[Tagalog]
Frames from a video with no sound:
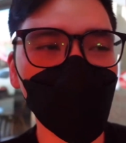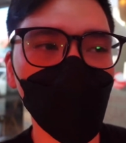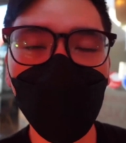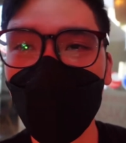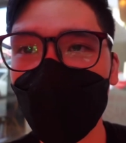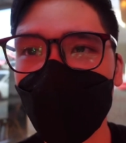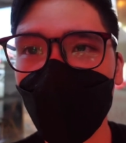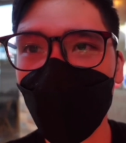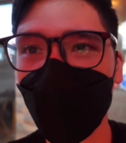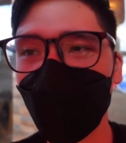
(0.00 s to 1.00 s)
the whole
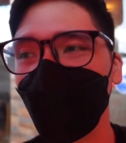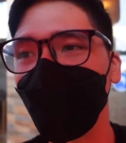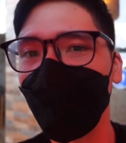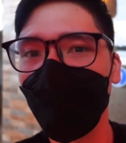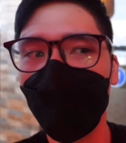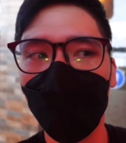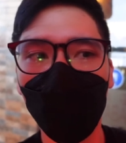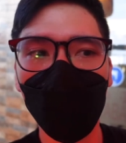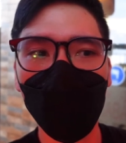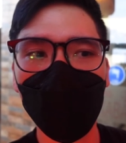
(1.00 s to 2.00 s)
inside
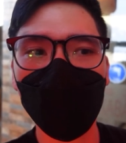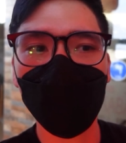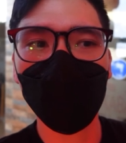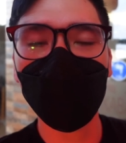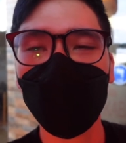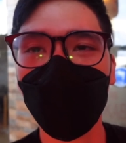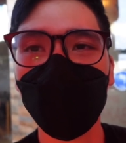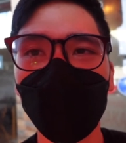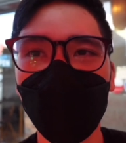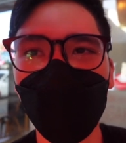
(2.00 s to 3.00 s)
was
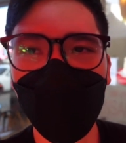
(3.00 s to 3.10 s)
reserved for